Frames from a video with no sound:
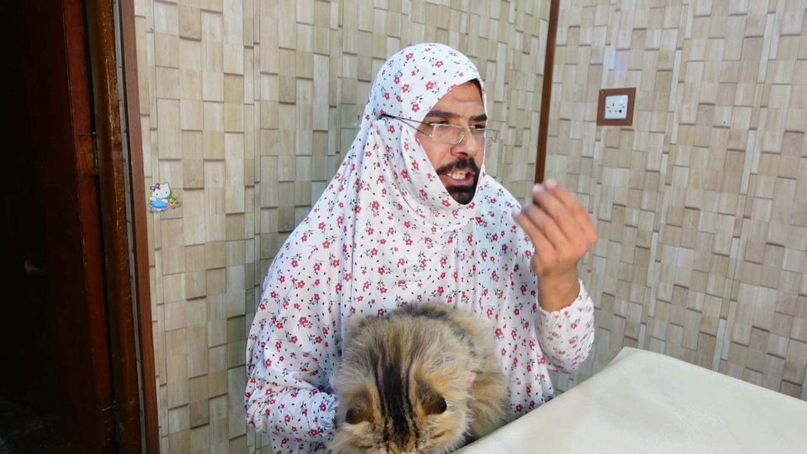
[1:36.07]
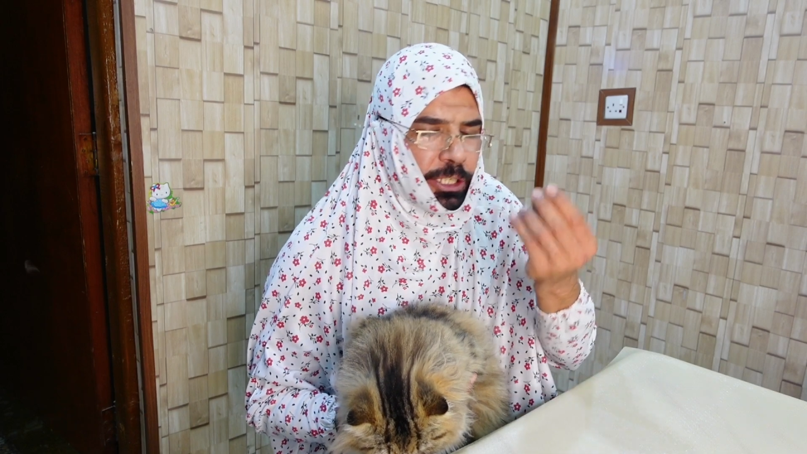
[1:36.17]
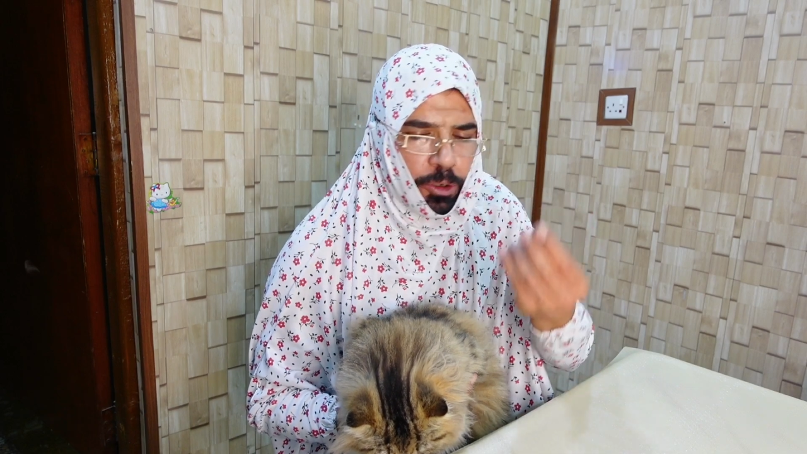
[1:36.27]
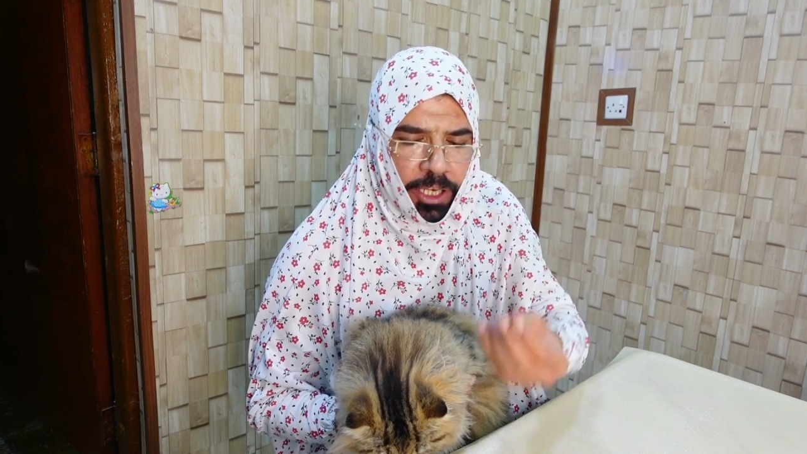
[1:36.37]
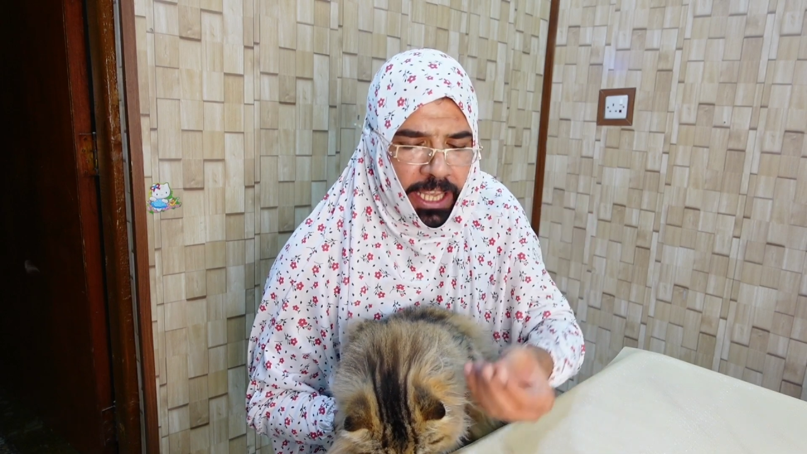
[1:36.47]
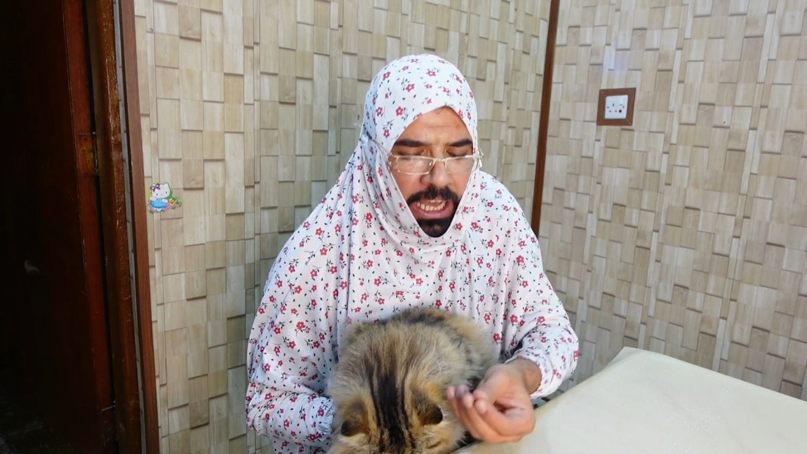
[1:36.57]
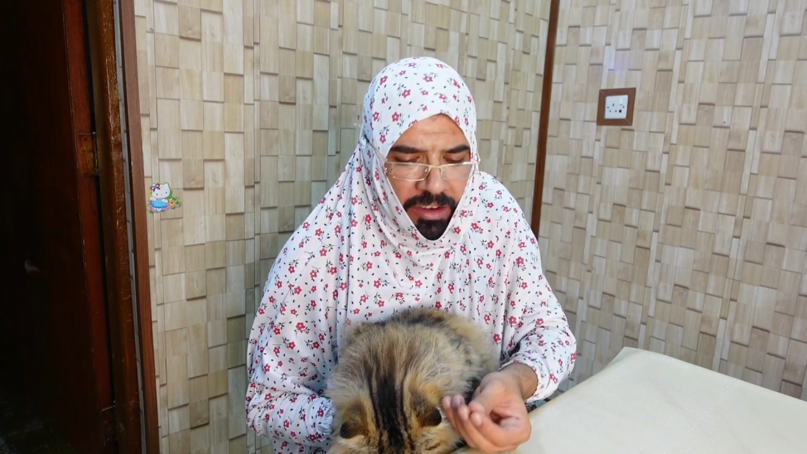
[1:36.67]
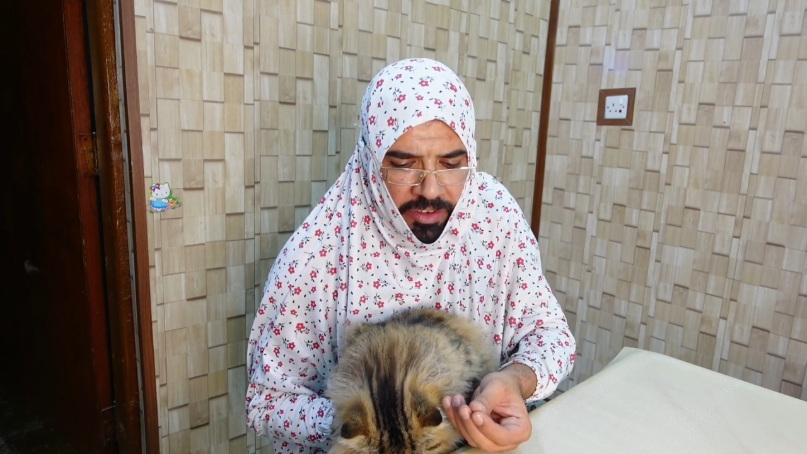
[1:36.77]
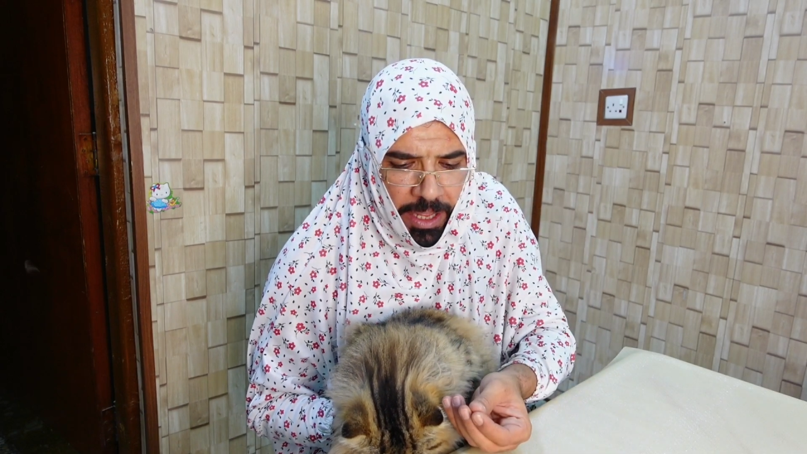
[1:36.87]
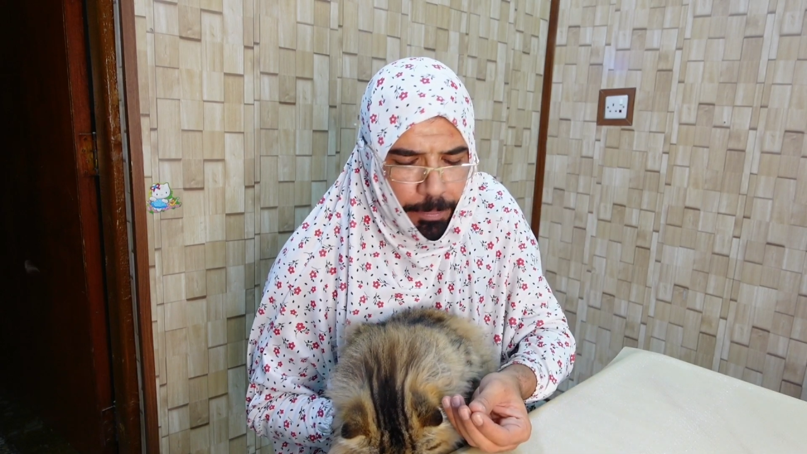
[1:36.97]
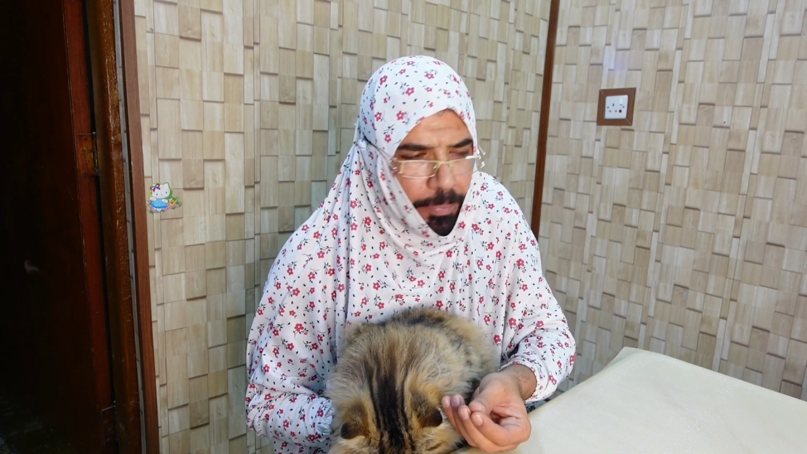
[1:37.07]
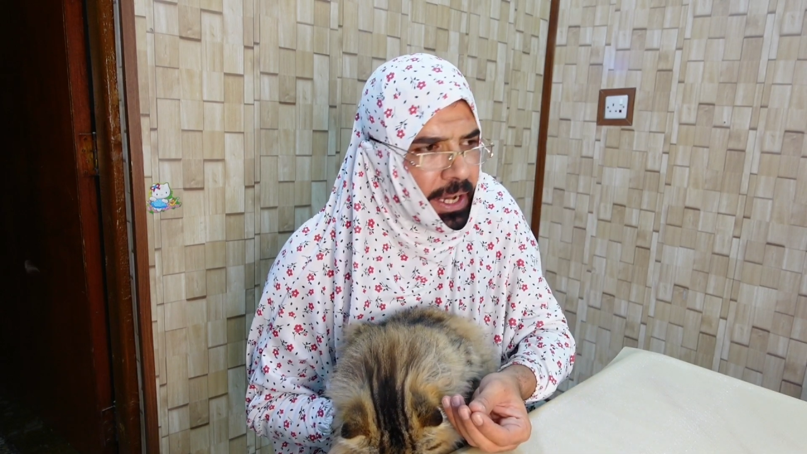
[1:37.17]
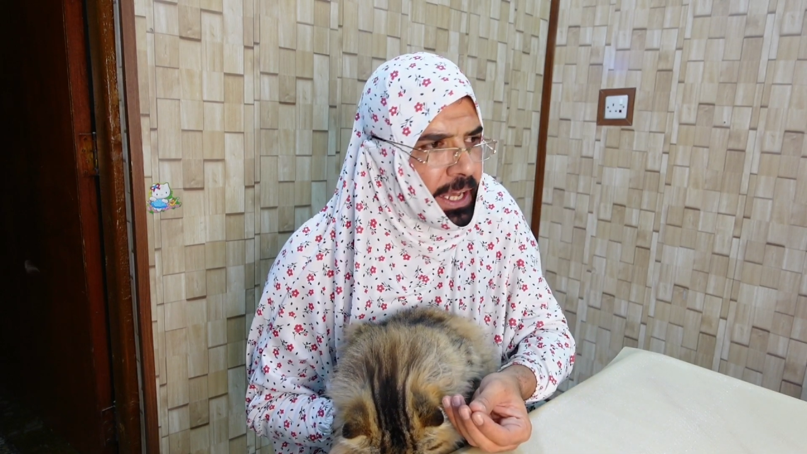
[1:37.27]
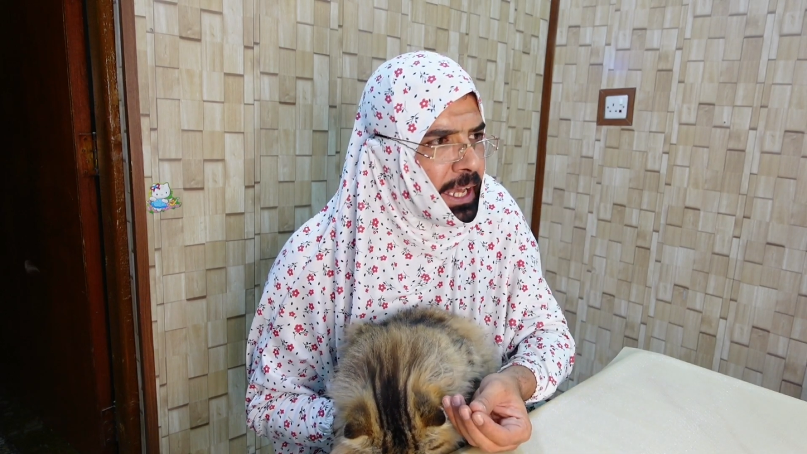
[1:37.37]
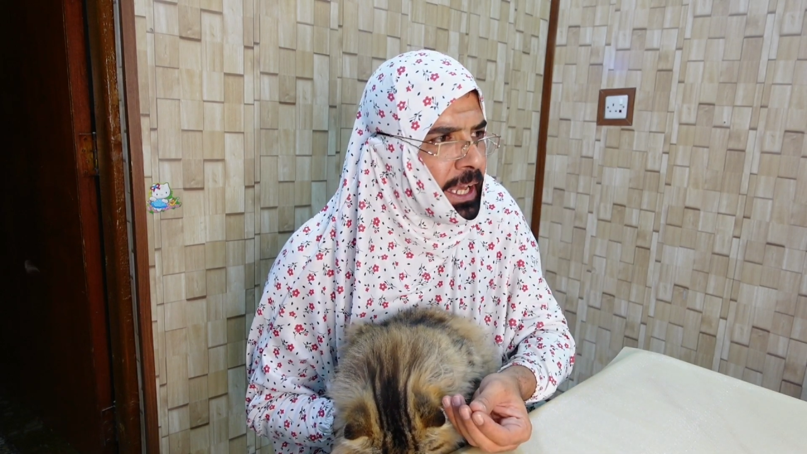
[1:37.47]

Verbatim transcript: شلون يخاف ربه